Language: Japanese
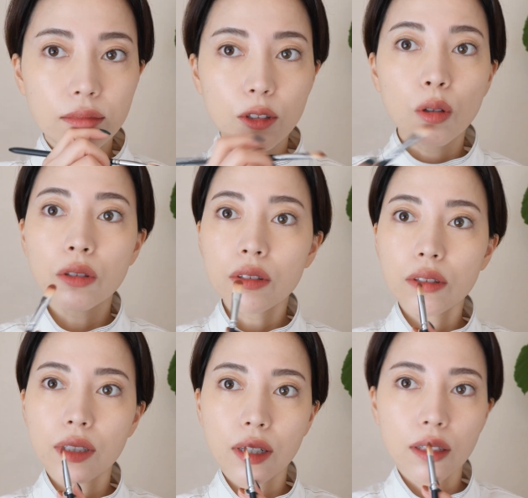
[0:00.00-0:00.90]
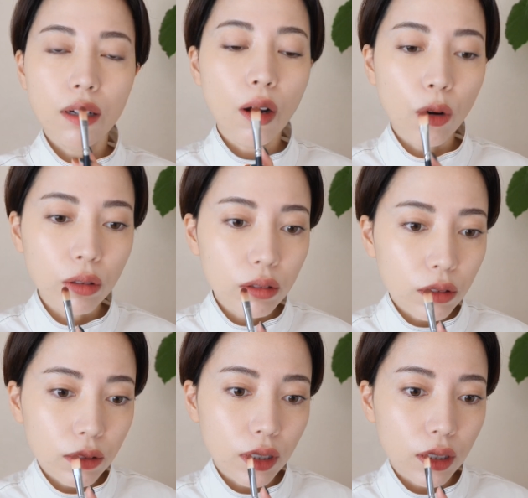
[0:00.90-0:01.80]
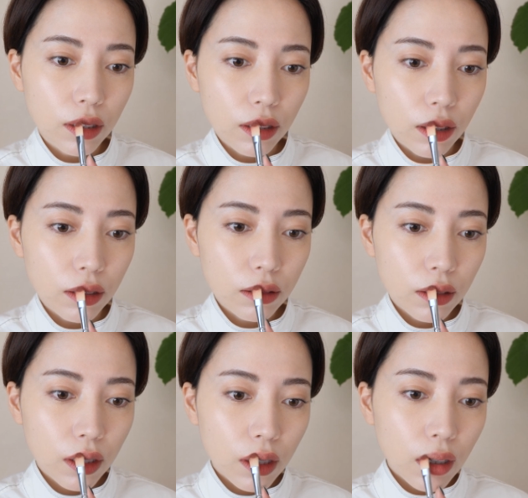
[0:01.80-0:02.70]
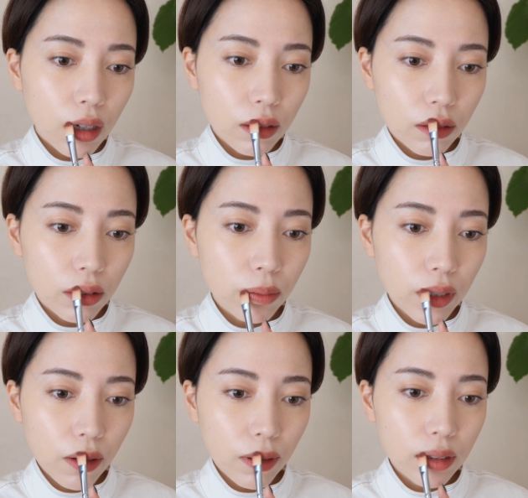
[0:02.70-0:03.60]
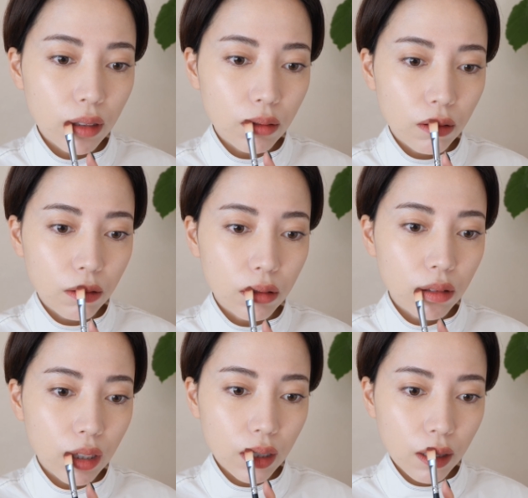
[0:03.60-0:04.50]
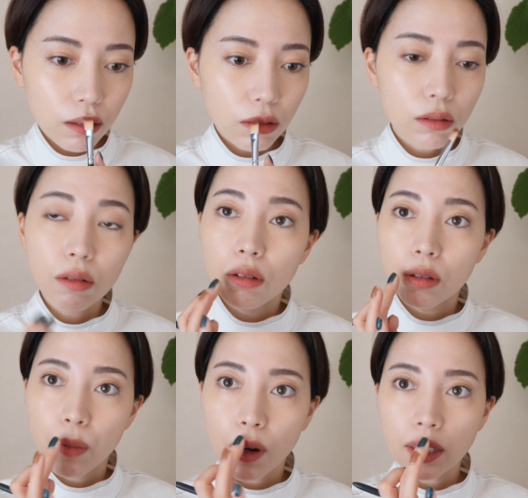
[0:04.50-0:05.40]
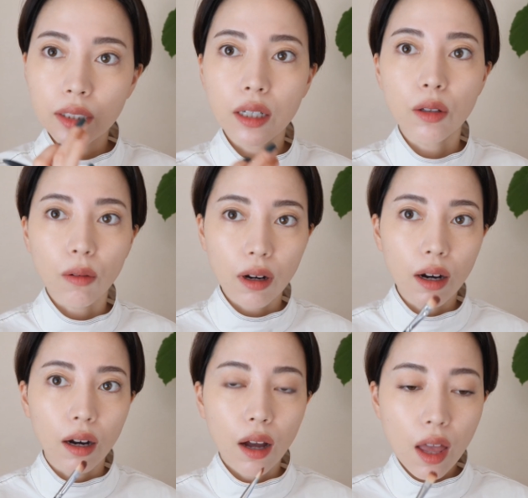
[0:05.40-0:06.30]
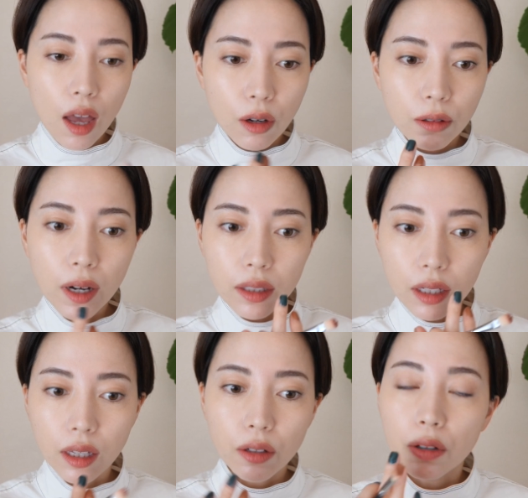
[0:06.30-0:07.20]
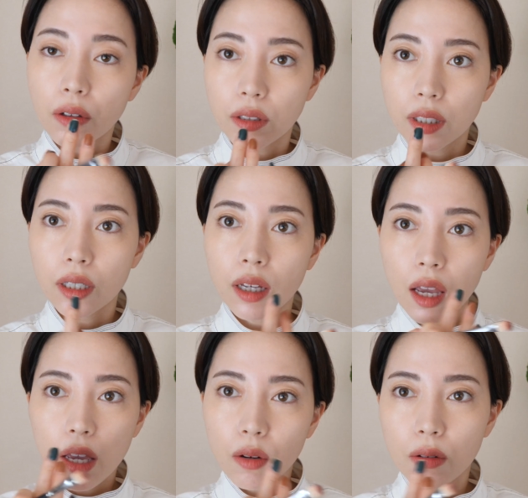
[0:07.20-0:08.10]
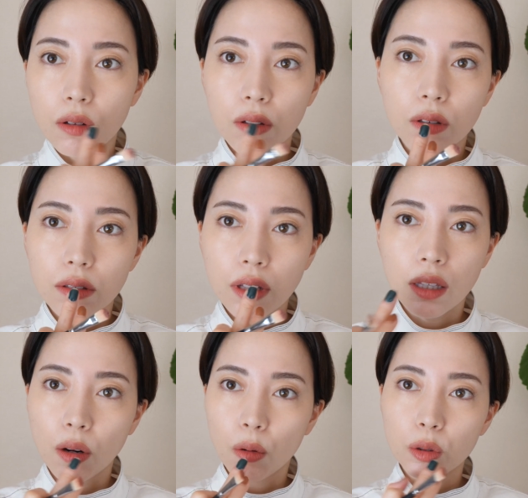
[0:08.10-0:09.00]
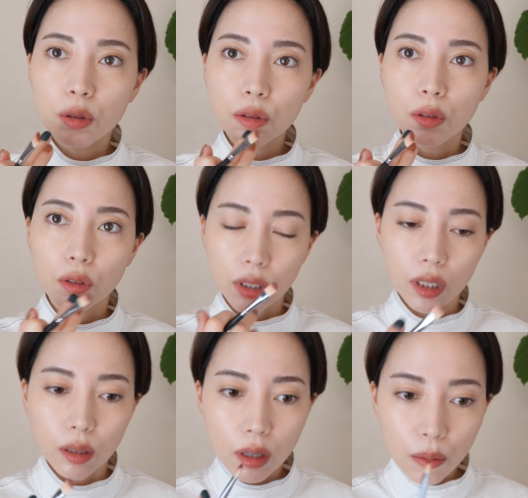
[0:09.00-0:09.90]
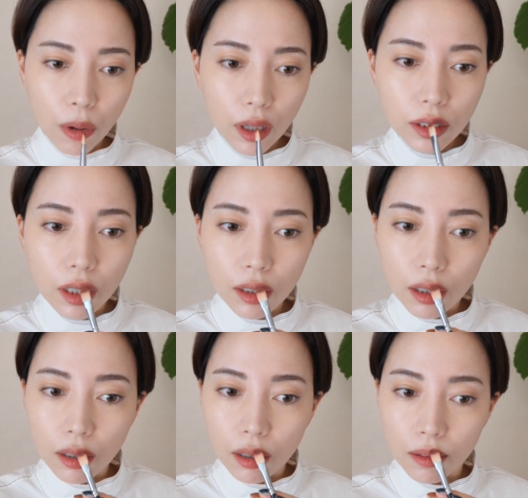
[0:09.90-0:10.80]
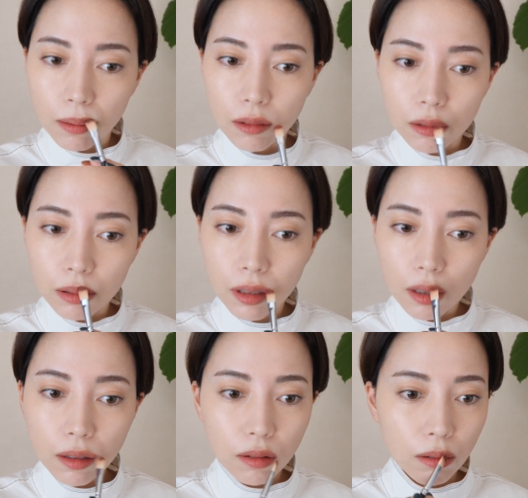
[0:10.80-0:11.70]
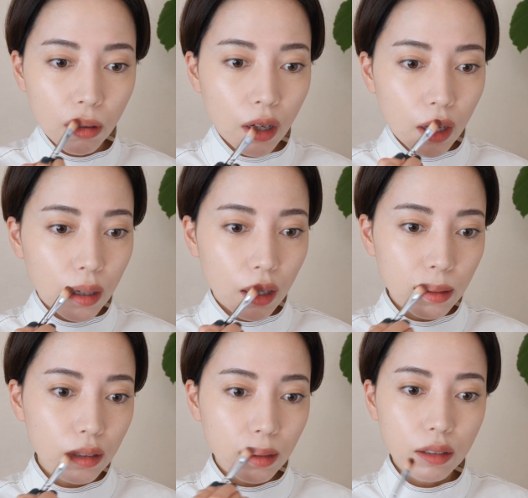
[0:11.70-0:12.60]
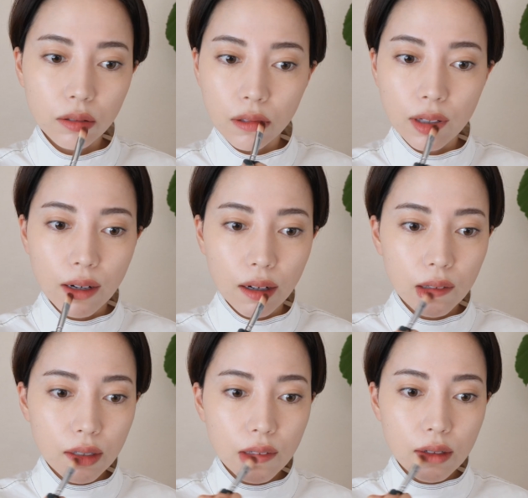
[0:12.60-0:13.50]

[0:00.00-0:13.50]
この塗り方が本当にいいですあの指でわざとこの輪郭のところぼかしたりとかふわってなるようにこうなんだろう落とすようにぼかしていたんだけど筆だと簡単にそれが